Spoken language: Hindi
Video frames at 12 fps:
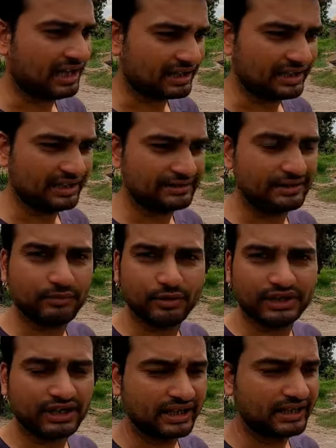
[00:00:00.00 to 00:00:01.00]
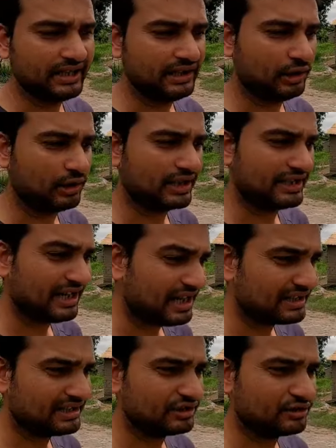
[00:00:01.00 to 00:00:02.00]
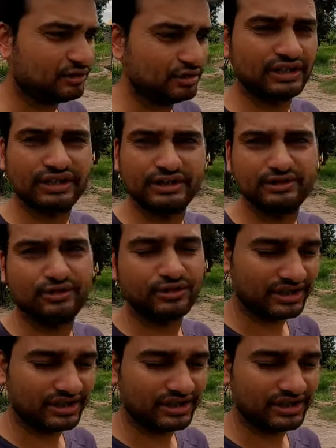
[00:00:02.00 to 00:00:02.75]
आके सपोर्ट करेंगे और यहाँ की खुद की जो